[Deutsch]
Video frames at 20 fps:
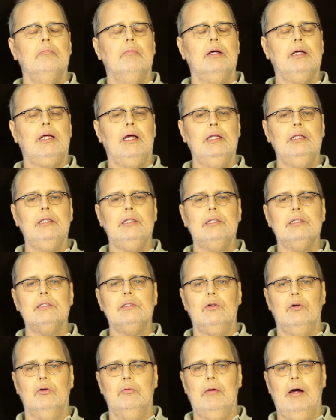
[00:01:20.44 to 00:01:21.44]
Man kann
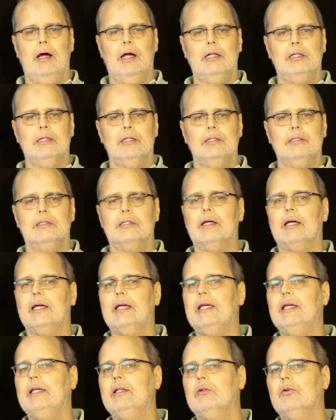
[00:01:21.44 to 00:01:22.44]
diesen Roman
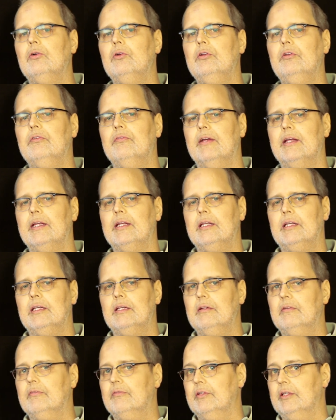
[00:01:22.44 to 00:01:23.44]
drehen und
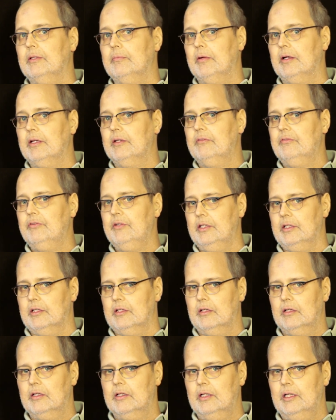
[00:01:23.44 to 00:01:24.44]
wenden, wie man
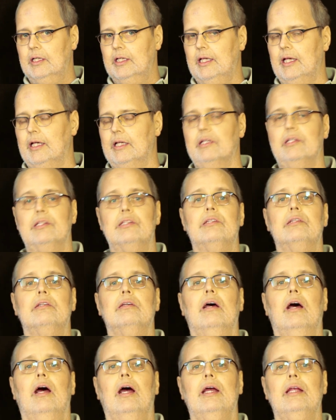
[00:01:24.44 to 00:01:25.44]
will. Er ist
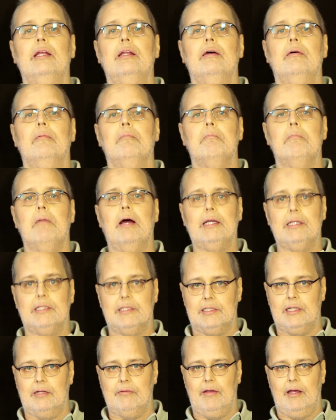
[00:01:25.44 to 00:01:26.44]
ein
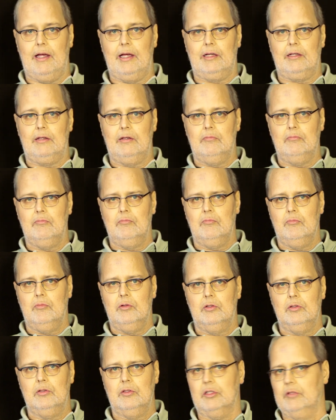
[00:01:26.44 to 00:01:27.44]
Meisterwerk.
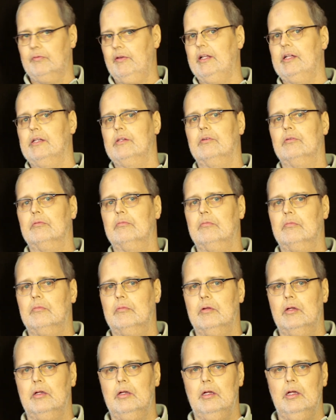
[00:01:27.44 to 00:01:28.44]
Die Welt.
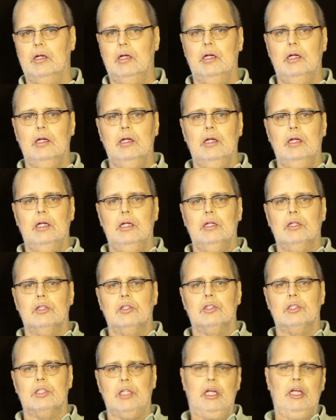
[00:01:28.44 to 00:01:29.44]

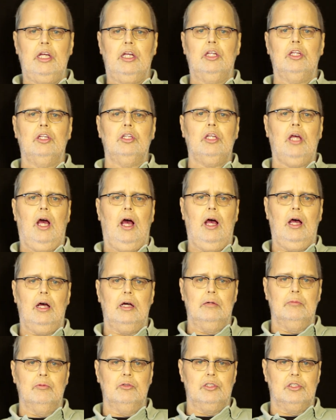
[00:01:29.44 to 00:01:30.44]
Zehn
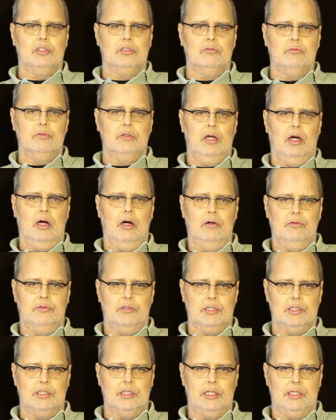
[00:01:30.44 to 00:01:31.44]
Jahre mussten wir auf
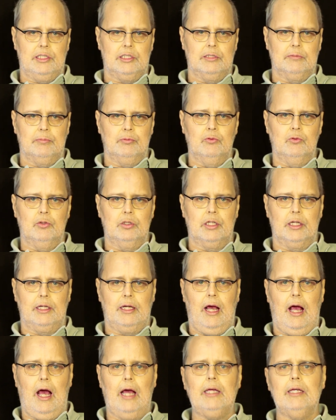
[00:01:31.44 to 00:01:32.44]
das nächste Buch der
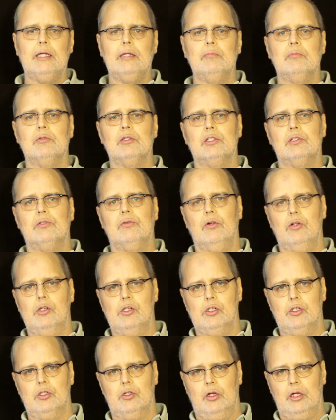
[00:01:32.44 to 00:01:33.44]

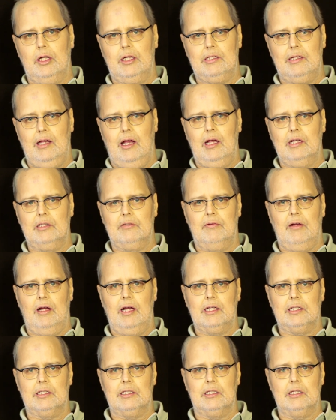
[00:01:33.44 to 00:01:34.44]
geheimnisvollen Donnertat
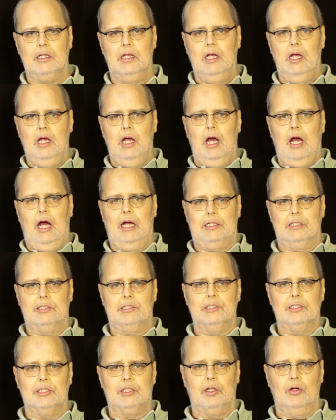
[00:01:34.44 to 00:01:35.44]
warten. Hat
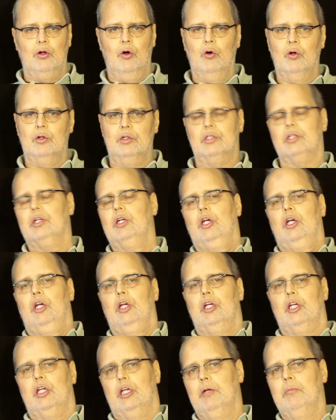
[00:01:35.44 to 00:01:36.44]
es sich gelohnt?
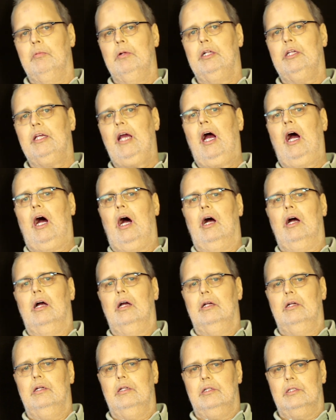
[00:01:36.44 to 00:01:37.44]
Himmel ja,
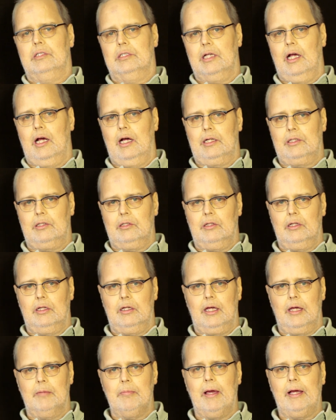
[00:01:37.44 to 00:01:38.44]
sagt
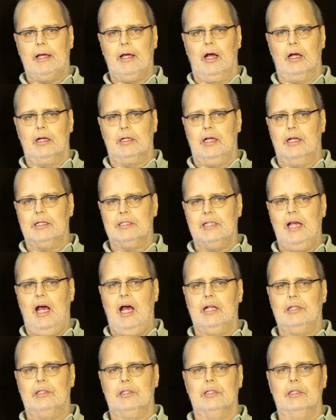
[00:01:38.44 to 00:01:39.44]
Rebecca
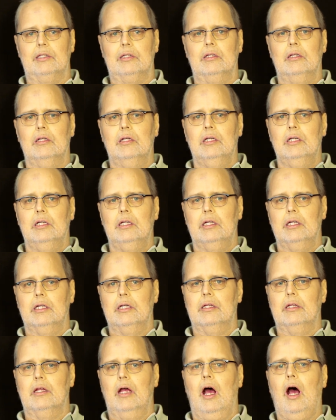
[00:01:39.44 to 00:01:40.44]
Cassati
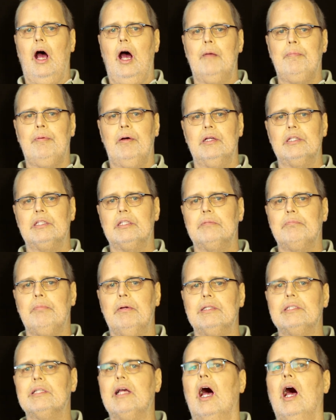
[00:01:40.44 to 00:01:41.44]
in Harper's
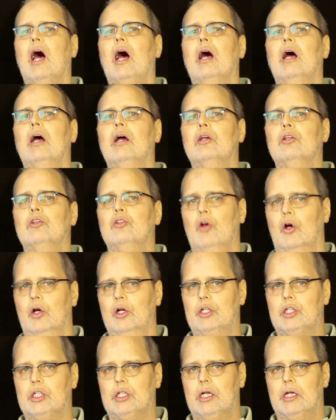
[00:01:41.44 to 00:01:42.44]
Bazaar,
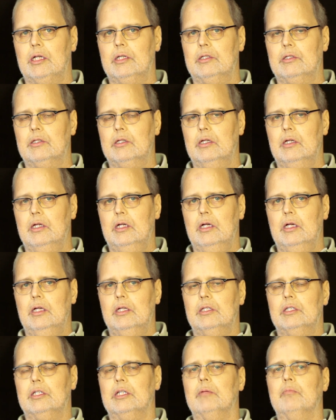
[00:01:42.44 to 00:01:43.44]
Deutschland,
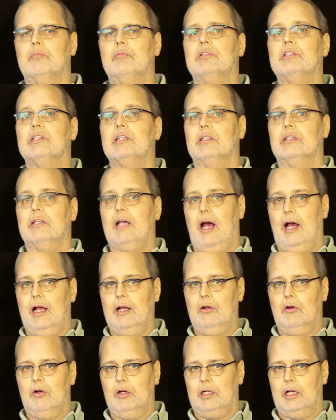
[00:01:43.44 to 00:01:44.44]
dem
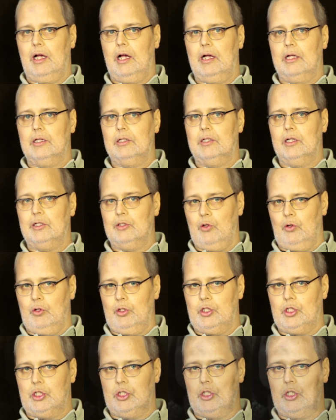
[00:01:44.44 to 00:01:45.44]
Zentralorgan der
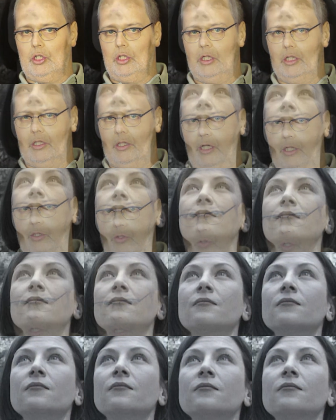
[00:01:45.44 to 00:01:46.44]
deutschen
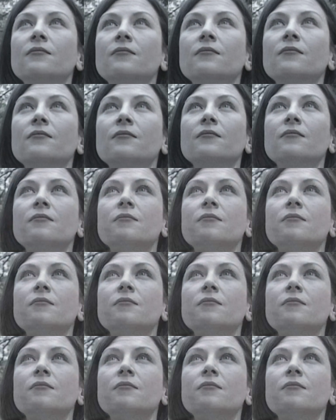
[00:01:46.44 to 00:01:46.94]
Literaturkritik.